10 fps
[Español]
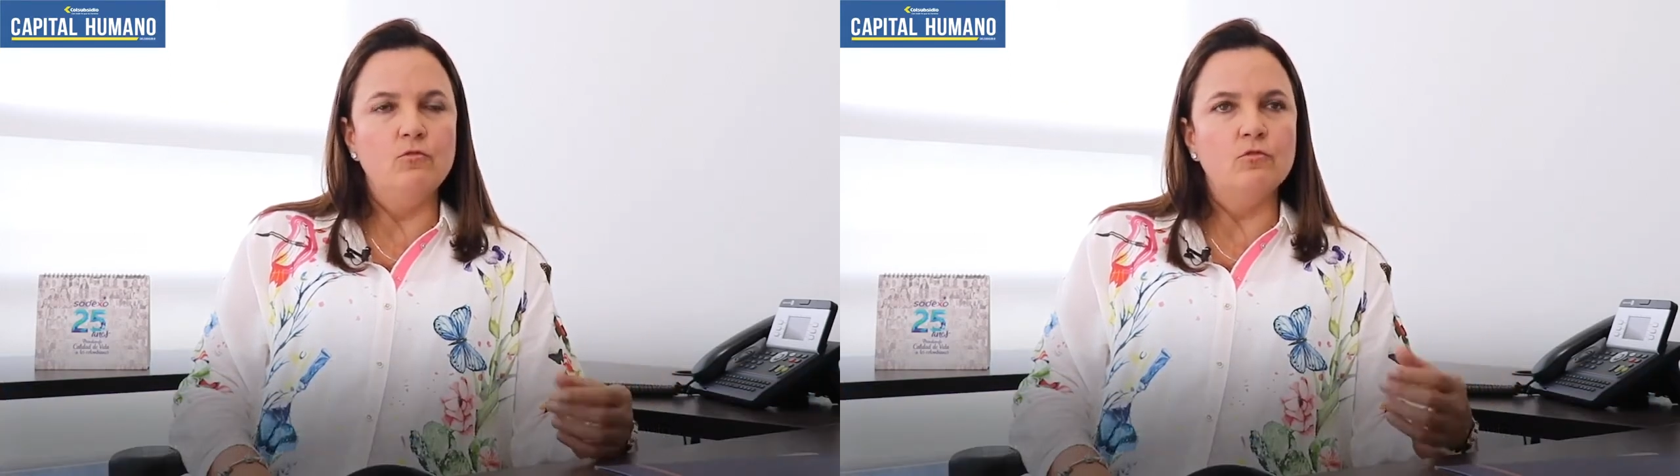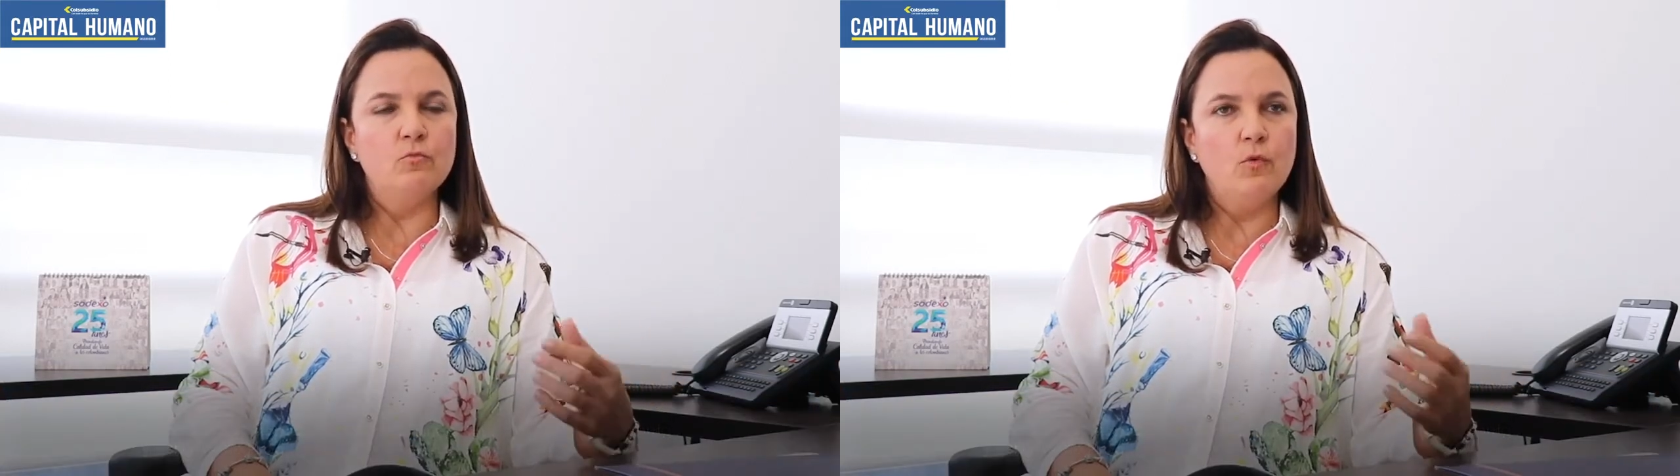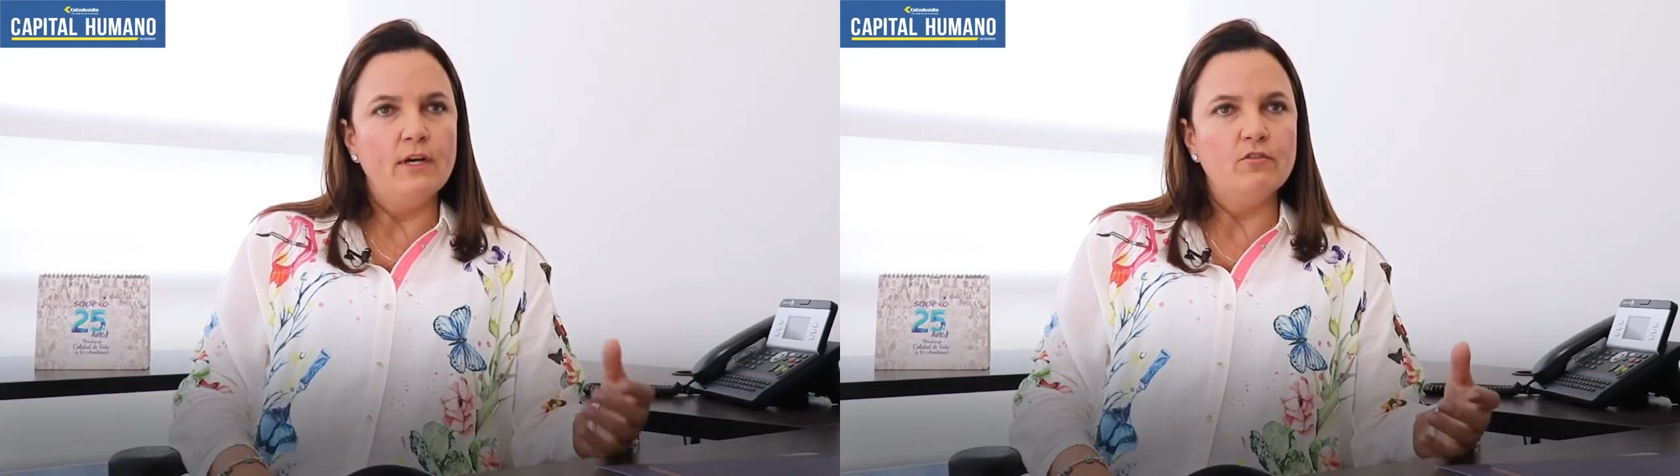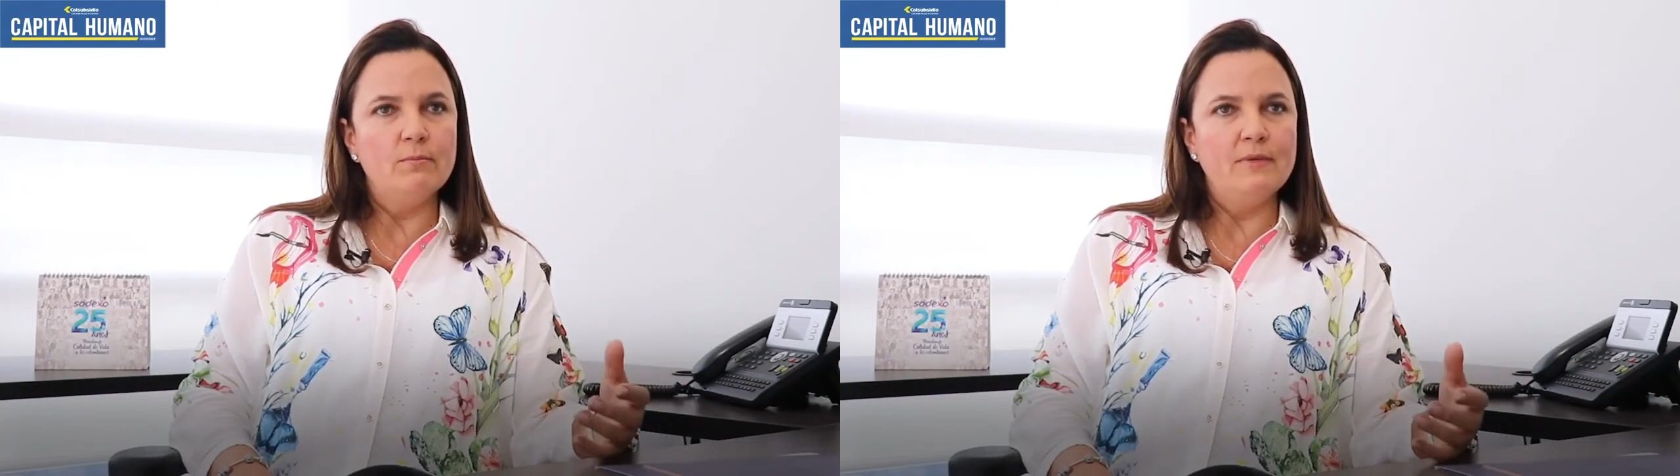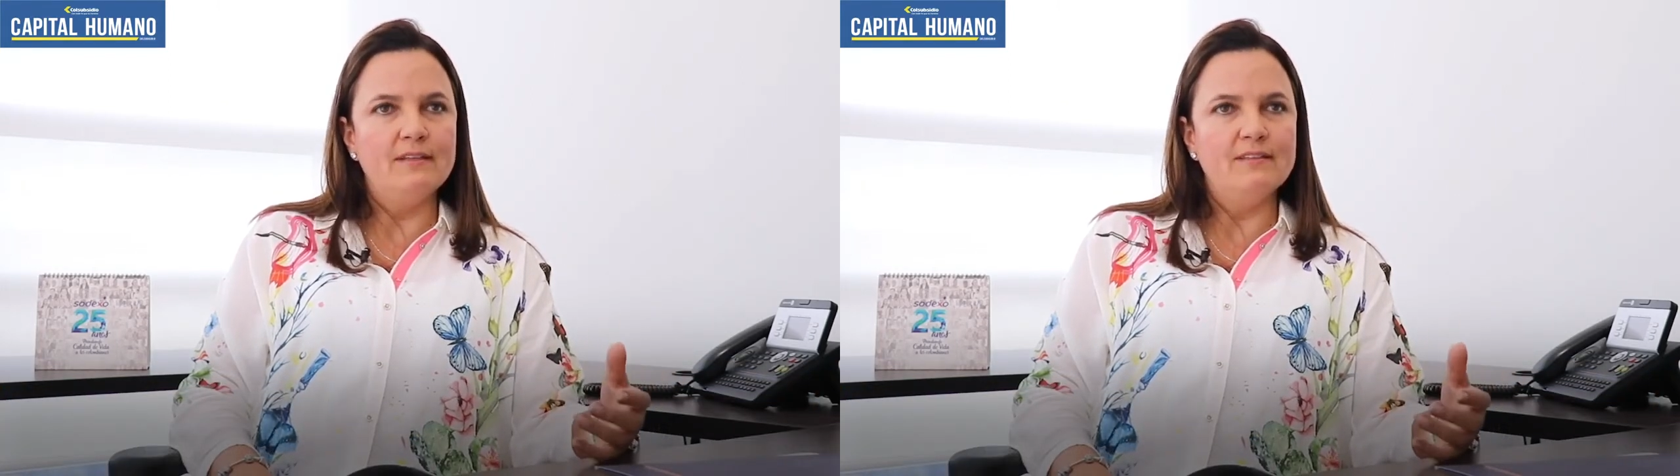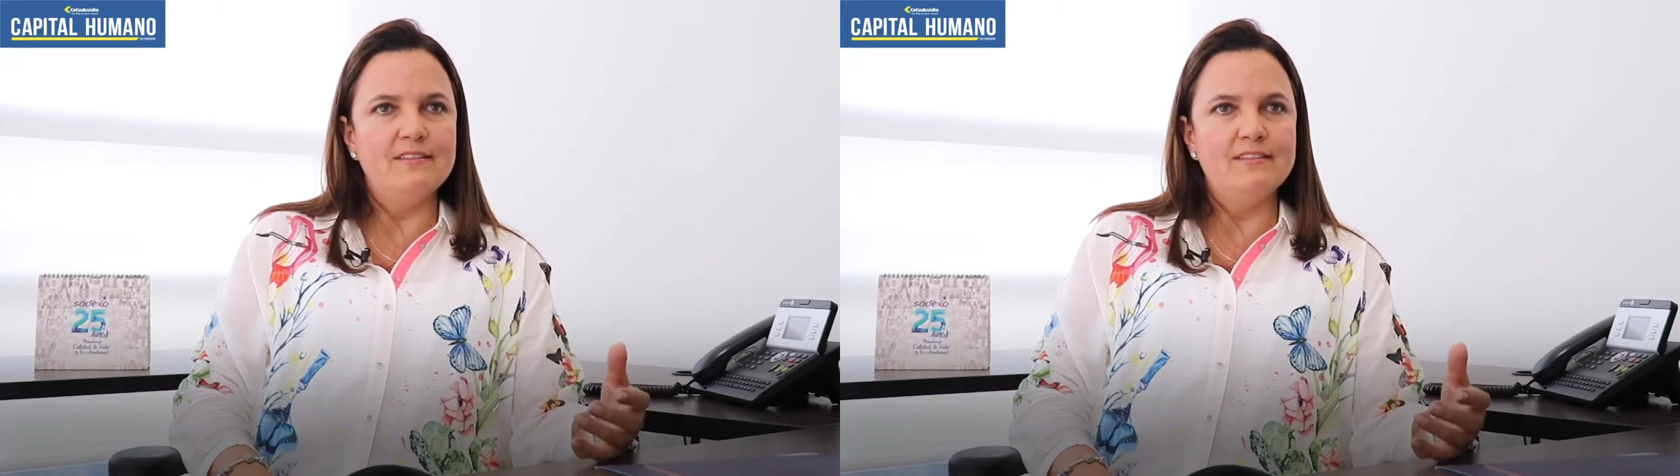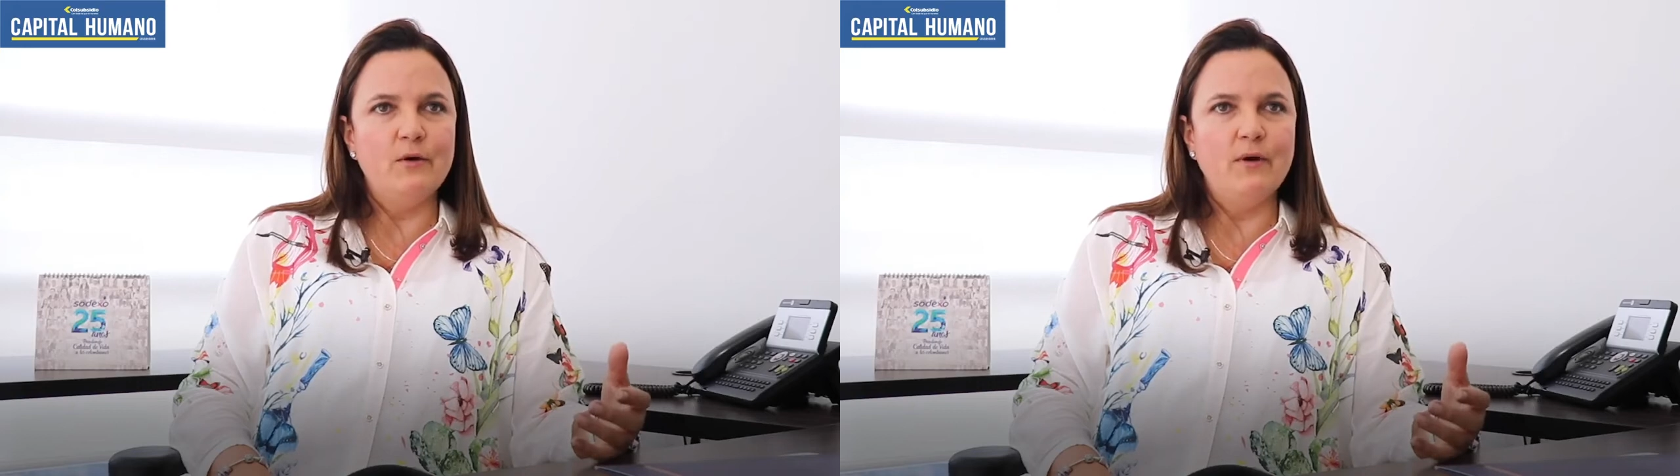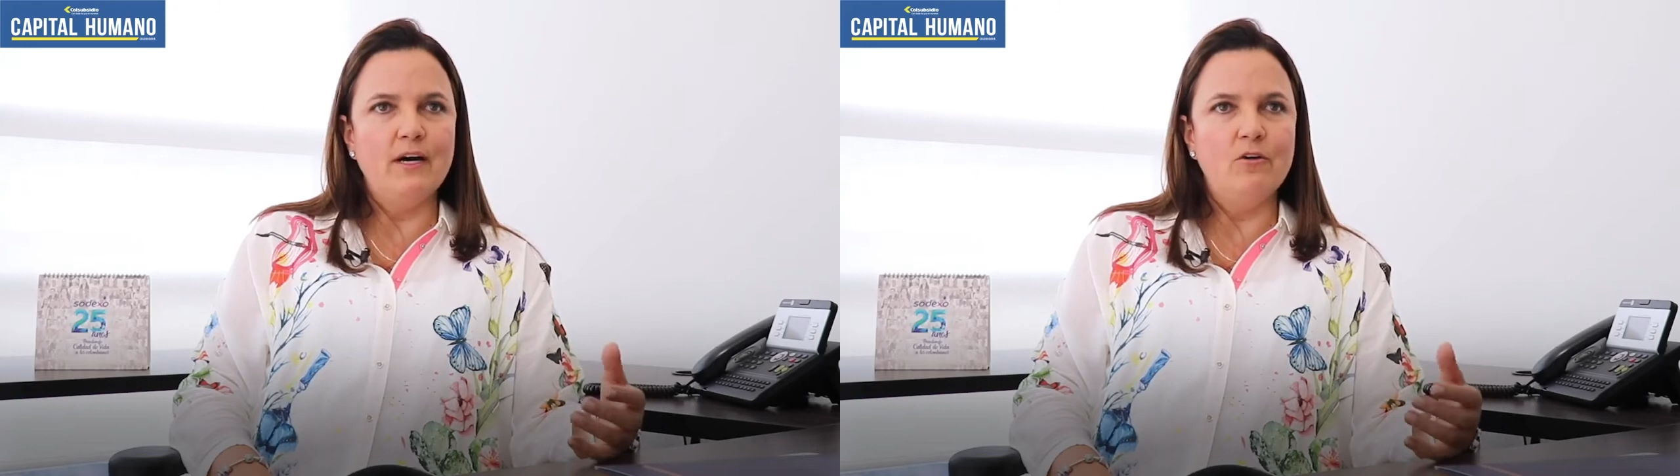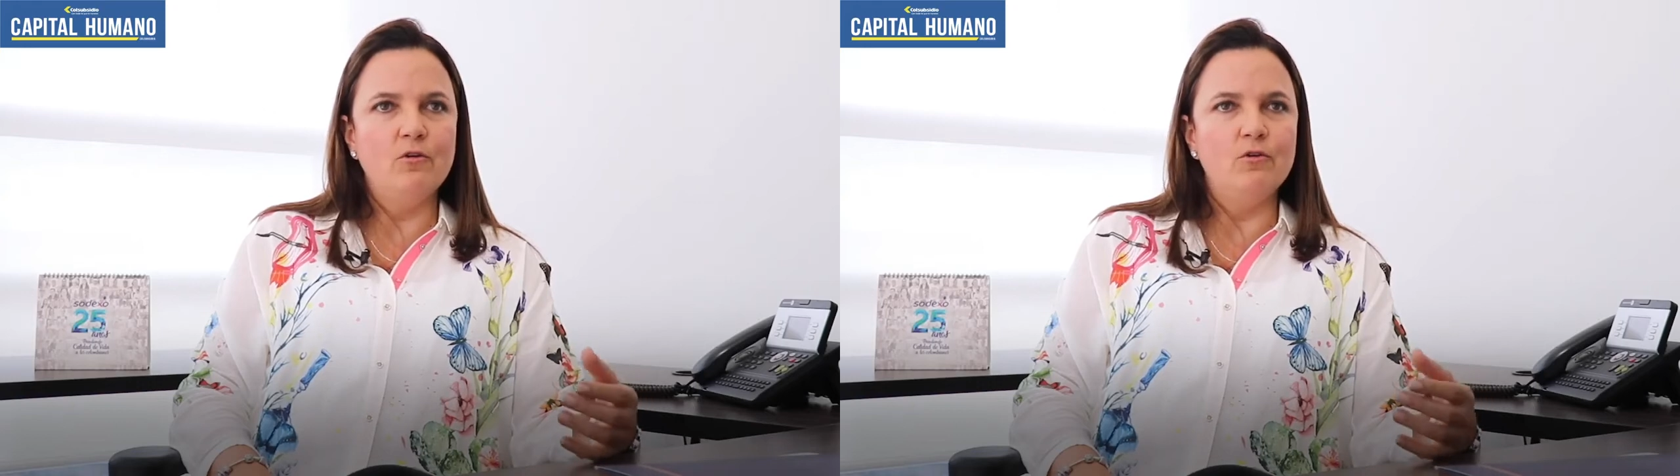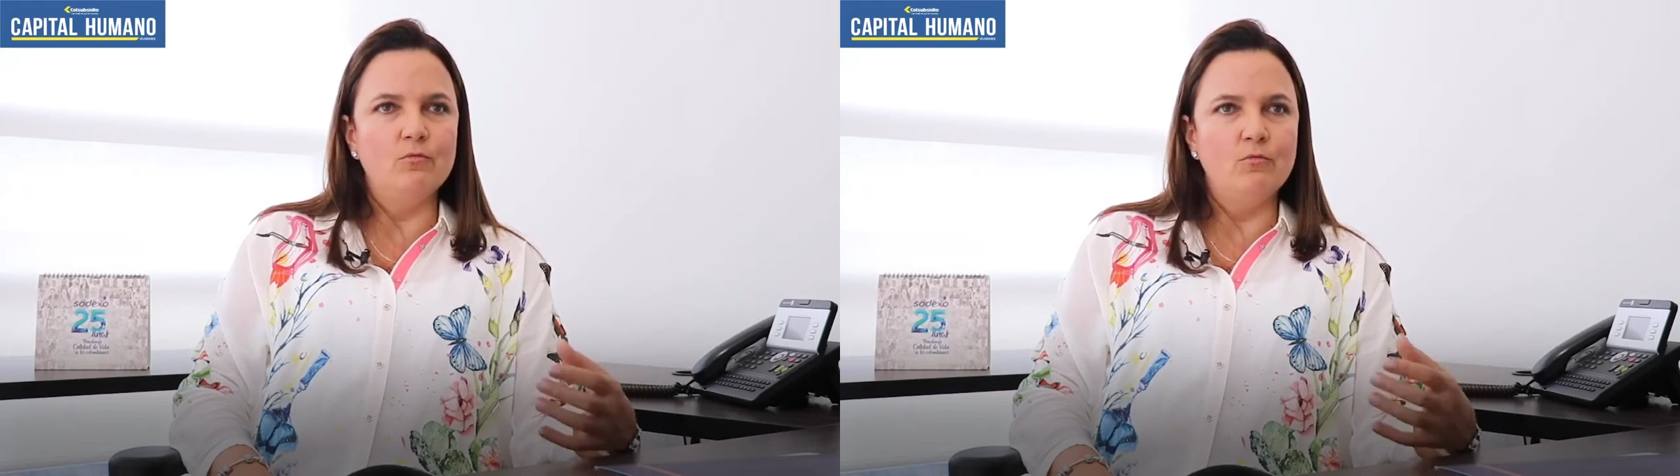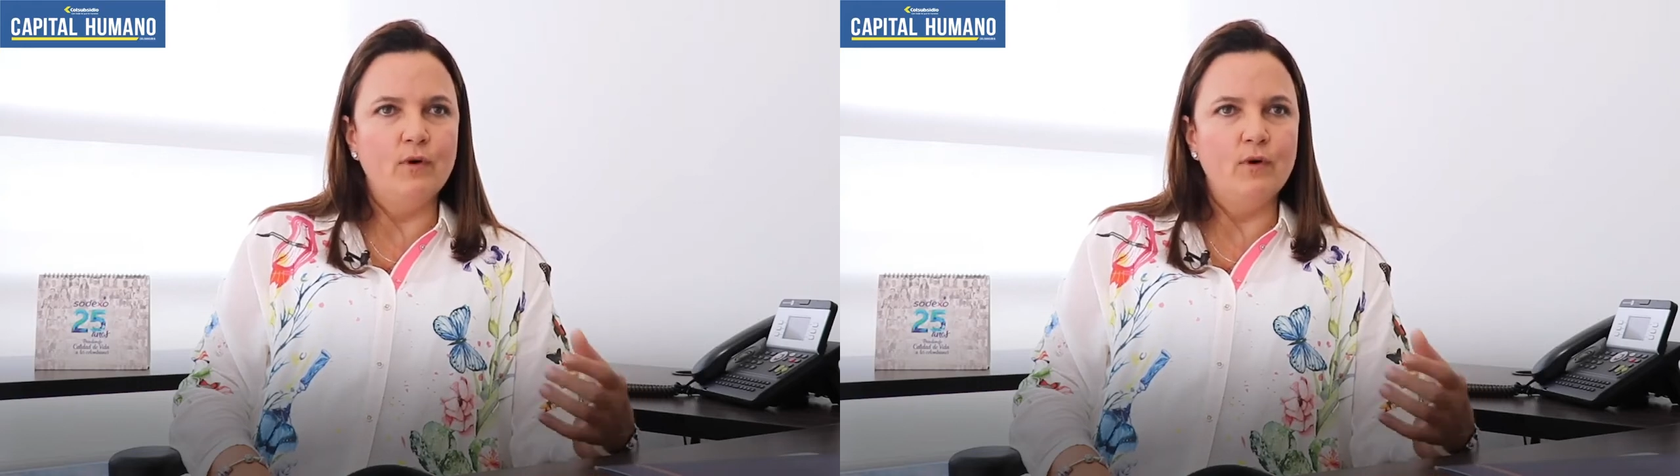unos buenos ambientes de trabajo con un